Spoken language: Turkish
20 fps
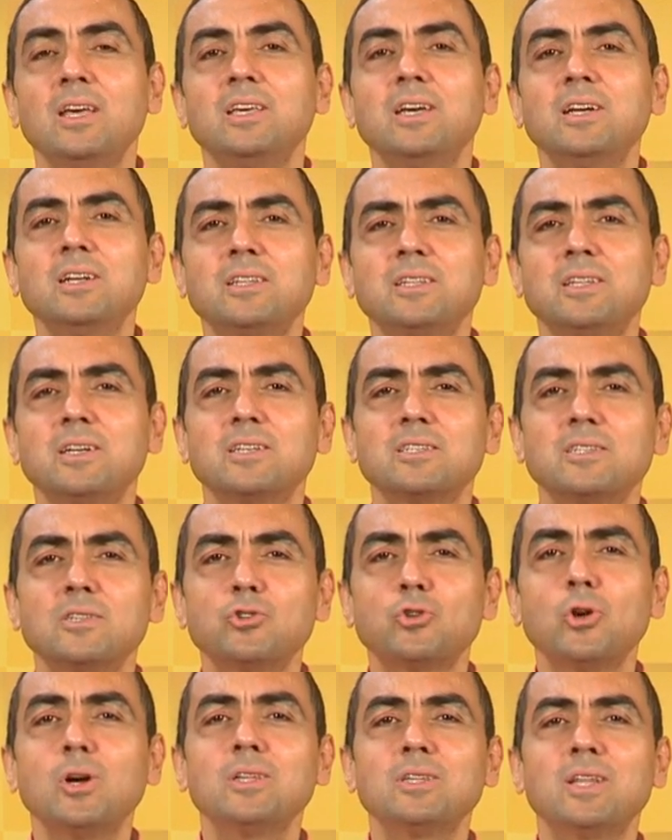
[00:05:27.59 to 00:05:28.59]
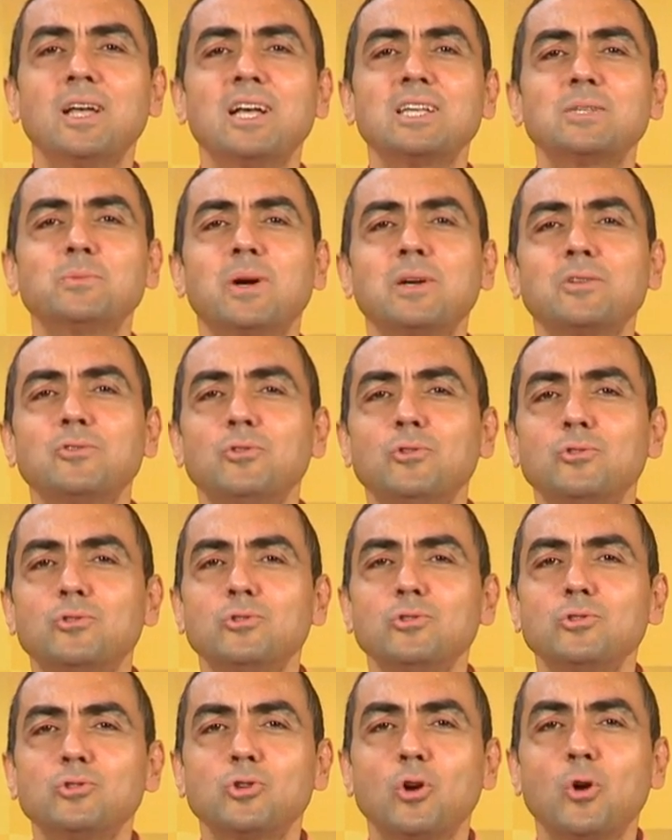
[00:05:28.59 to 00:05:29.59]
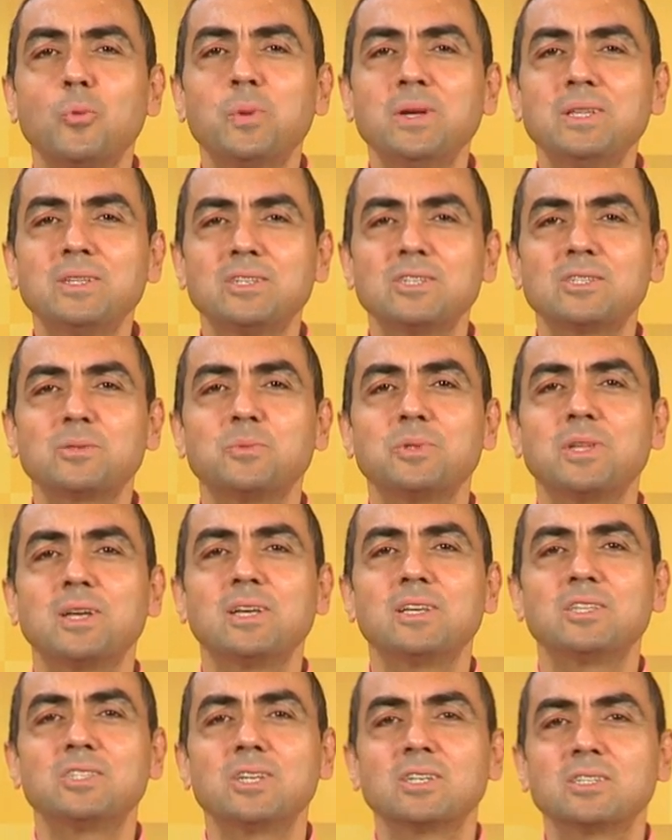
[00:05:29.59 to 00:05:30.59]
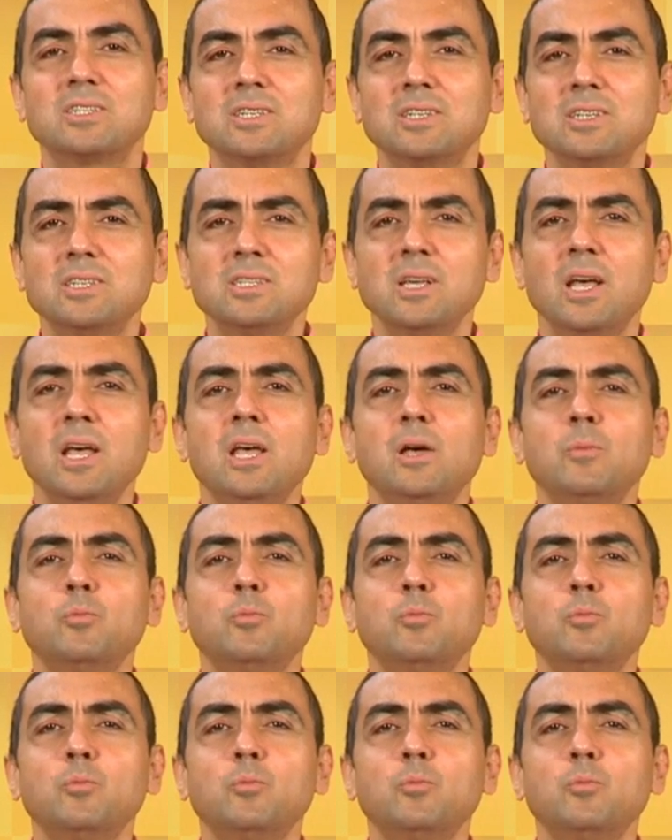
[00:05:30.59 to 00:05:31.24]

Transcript: Yanıtlarınızı şu anda yazmakta olduğunuz sohbet kısmına yazacaksınız.